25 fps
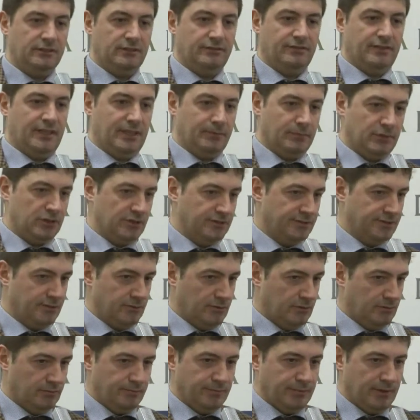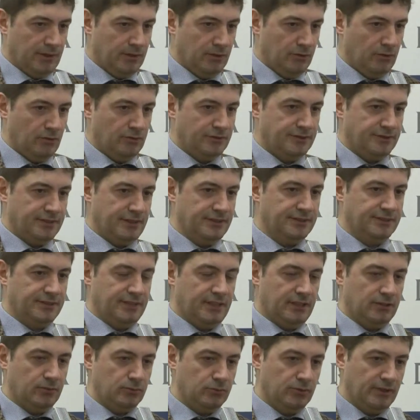i farmaci sono per loro stessa
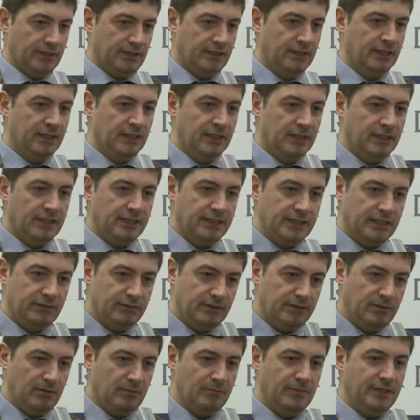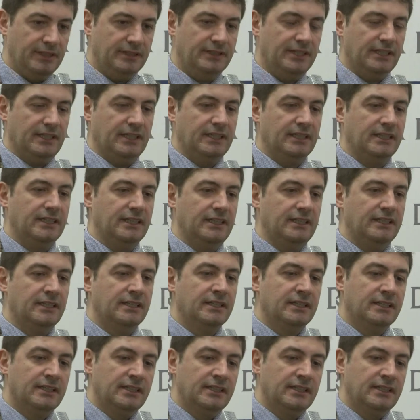natura inevitabilmente anche,